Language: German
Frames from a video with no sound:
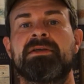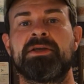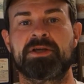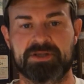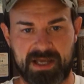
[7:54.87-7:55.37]

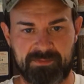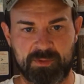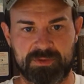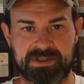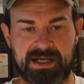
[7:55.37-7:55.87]
Ihr schreibt mir
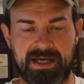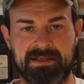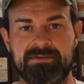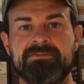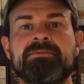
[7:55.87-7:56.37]
unten
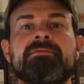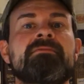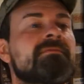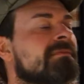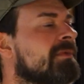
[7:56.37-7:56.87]
rein,
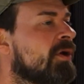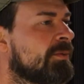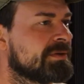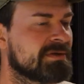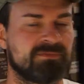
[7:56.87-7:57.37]

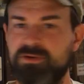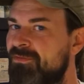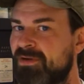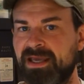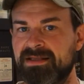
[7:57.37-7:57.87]
ob ich das
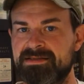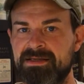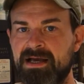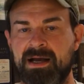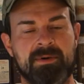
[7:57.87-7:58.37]
völlig verkehrt
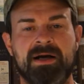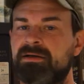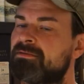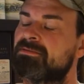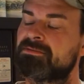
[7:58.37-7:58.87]
sehe, aber